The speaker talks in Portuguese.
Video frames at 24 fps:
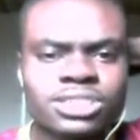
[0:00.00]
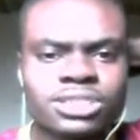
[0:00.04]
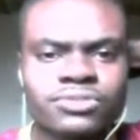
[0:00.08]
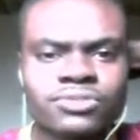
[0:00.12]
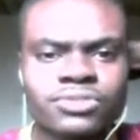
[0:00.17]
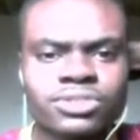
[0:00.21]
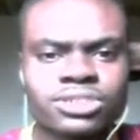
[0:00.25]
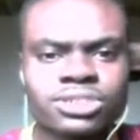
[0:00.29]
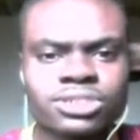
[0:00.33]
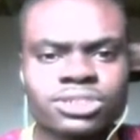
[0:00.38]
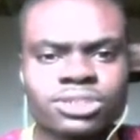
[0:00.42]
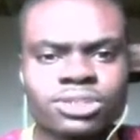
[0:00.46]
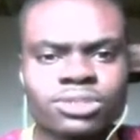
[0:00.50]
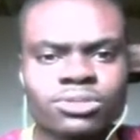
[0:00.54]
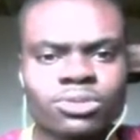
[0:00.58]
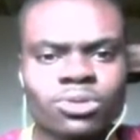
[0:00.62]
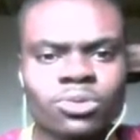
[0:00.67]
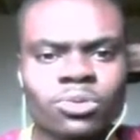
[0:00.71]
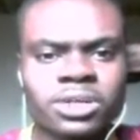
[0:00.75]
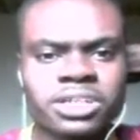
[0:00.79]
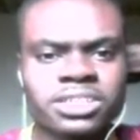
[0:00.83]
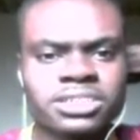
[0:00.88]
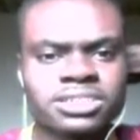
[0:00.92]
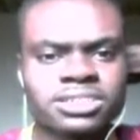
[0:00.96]

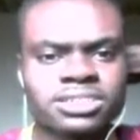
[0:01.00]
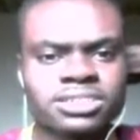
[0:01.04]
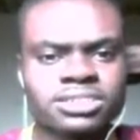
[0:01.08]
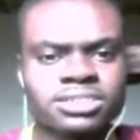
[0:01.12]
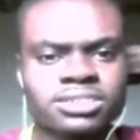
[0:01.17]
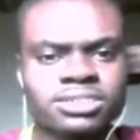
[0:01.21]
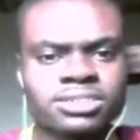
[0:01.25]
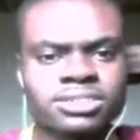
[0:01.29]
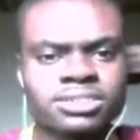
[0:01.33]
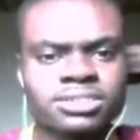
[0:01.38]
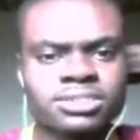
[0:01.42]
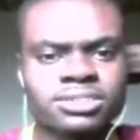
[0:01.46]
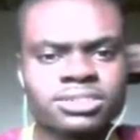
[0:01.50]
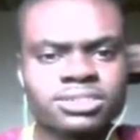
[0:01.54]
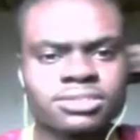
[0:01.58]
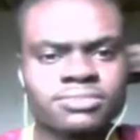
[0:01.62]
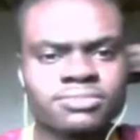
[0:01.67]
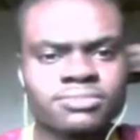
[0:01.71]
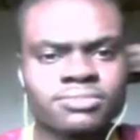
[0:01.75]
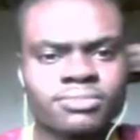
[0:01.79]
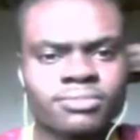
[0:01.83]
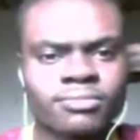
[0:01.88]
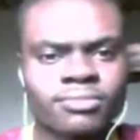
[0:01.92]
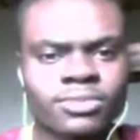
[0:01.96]
Stevenson, não é
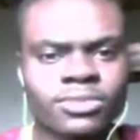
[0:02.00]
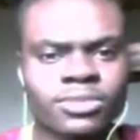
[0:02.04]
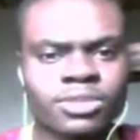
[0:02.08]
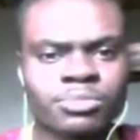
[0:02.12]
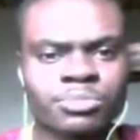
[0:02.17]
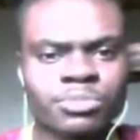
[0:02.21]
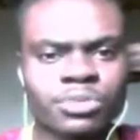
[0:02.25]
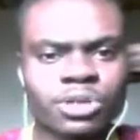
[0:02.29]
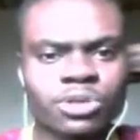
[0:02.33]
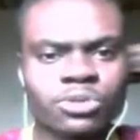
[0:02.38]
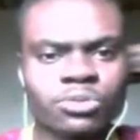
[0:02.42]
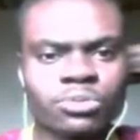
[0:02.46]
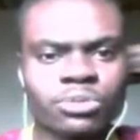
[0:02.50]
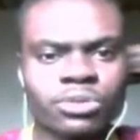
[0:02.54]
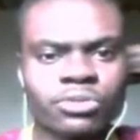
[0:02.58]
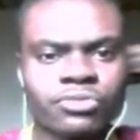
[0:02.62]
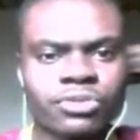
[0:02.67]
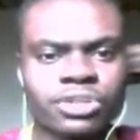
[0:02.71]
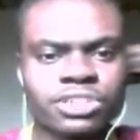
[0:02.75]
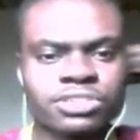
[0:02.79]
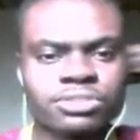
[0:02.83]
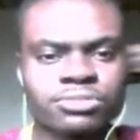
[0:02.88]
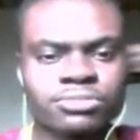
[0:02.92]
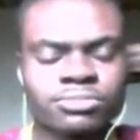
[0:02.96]
assim. Pior que o
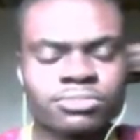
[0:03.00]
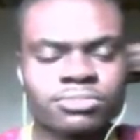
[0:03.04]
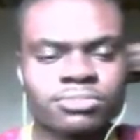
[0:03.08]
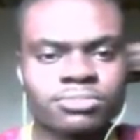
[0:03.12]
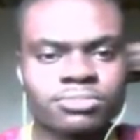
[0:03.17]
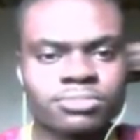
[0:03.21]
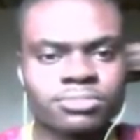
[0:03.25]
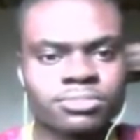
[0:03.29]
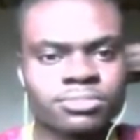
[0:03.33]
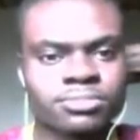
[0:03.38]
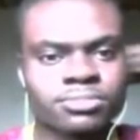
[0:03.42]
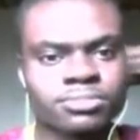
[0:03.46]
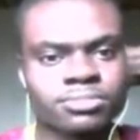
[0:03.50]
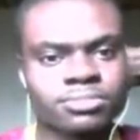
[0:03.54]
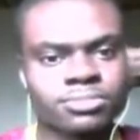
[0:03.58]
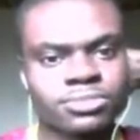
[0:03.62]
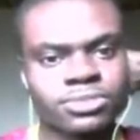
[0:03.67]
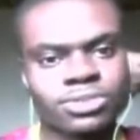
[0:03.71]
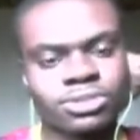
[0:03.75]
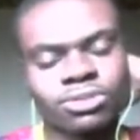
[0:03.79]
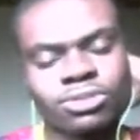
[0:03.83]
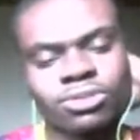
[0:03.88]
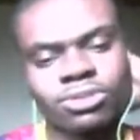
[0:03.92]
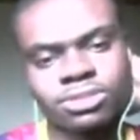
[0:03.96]
Wilfred não...
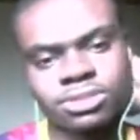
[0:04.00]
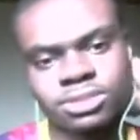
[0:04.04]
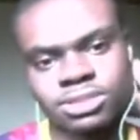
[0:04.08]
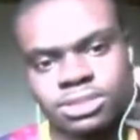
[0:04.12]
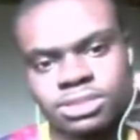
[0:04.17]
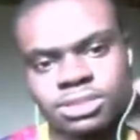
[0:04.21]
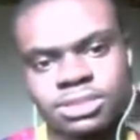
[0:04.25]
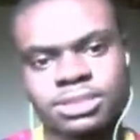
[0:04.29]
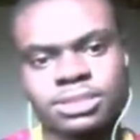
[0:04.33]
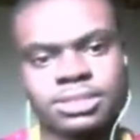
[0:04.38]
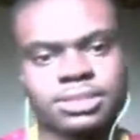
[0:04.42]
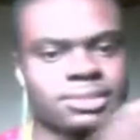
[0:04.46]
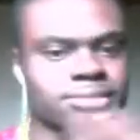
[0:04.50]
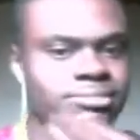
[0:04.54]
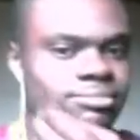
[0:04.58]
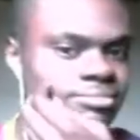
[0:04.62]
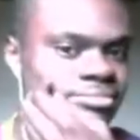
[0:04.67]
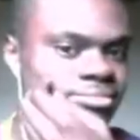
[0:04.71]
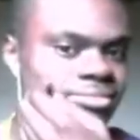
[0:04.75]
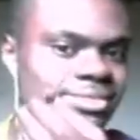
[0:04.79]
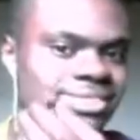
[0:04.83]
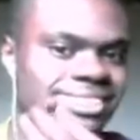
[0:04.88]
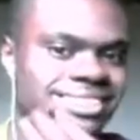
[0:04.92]
Nossa, cara.